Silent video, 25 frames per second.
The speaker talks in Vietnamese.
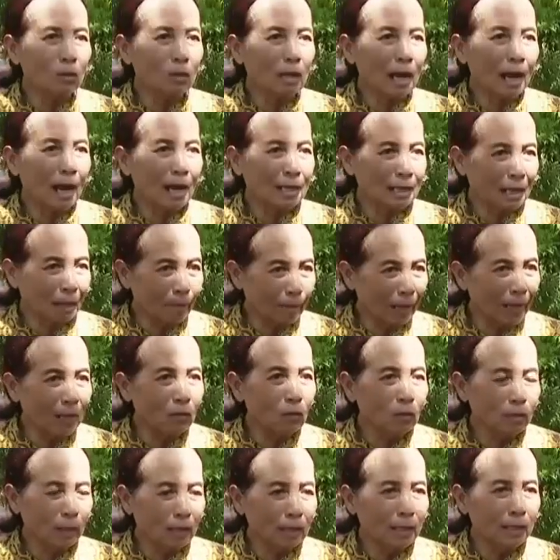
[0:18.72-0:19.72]
thửa đất số một
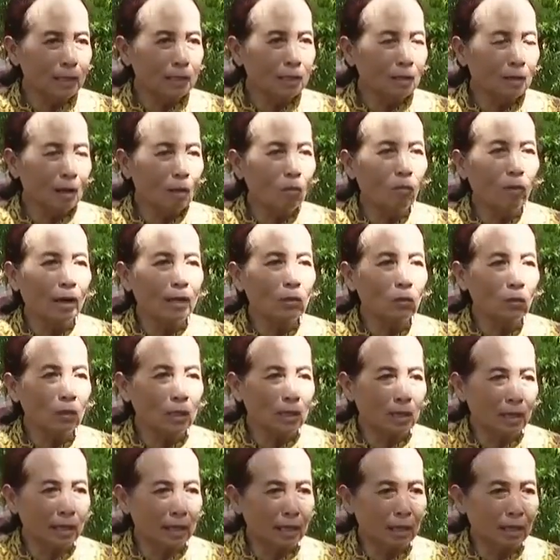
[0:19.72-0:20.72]
không ba, tờ
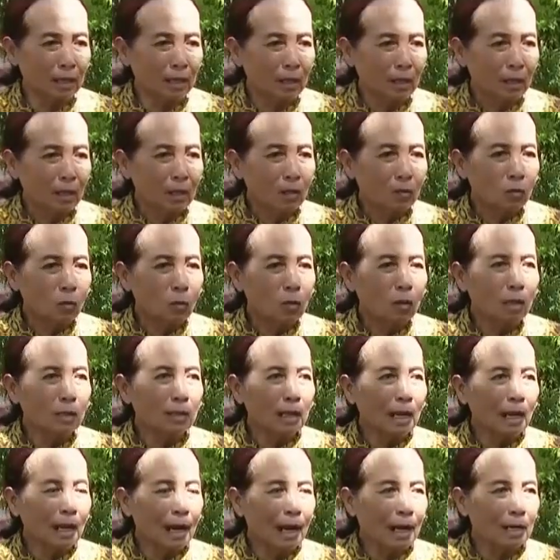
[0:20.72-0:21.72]
bản đồ số hai mươi mốt,
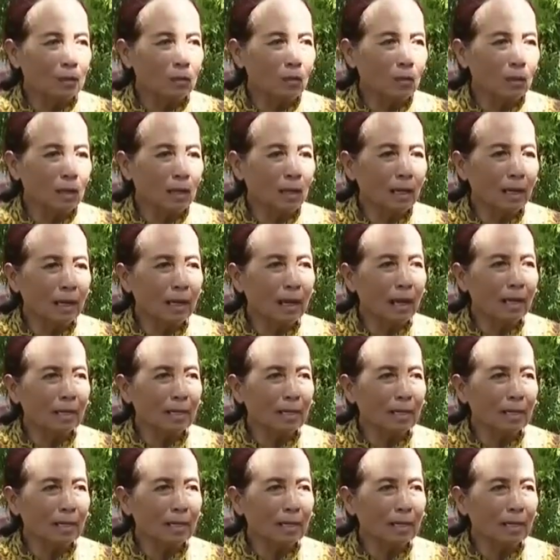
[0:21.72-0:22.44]
nay là thửa